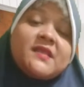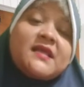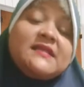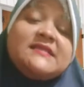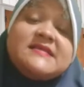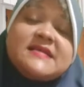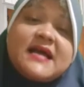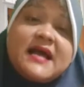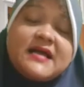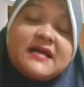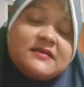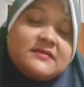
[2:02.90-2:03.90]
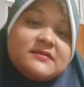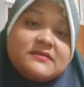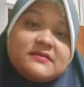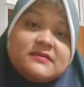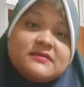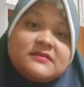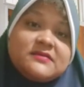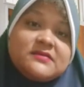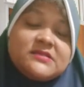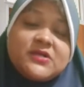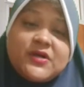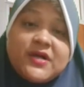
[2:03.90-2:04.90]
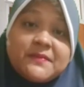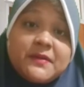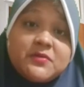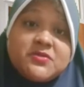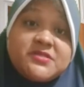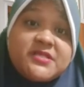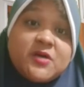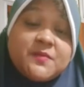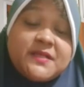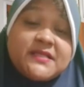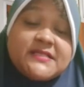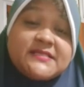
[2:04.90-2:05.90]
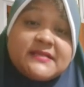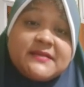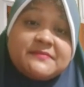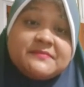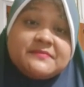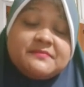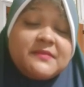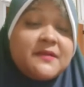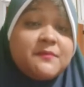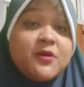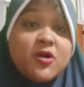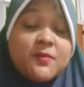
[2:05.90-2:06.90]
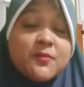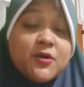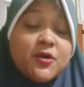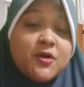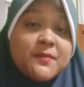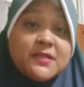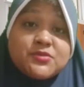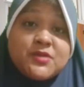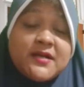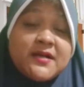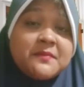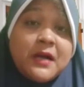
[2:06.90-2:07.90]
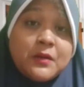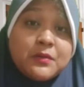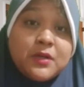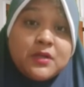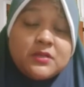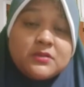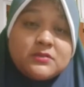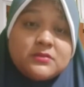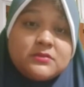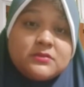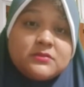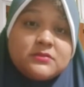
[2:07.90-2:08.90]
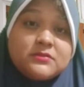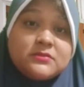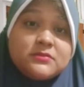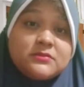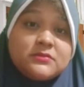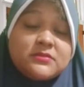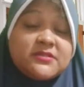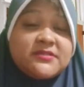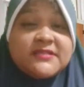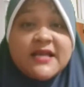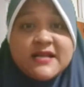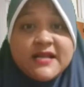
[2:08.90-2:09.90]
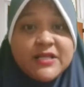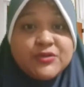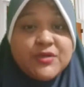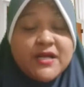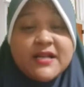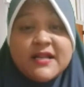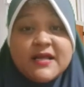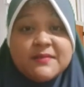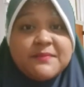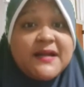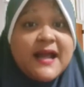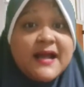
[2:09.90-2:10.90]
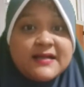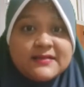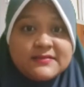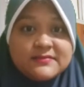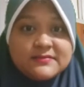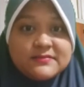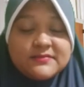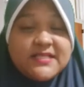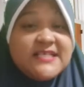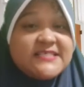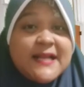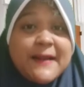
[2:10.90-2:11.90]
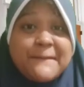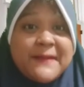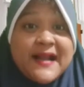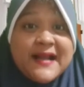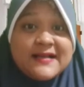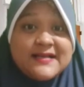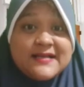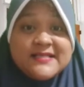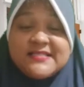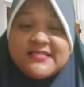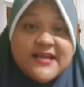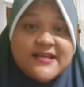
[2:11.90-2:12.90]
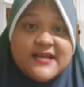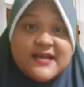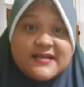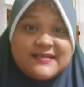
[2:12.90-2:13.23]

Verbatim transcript: ketika seorang manusia umat Islam berbondong-bondong masuk agama Allah. Tanda itu adalah menang. Islam menang, jaya.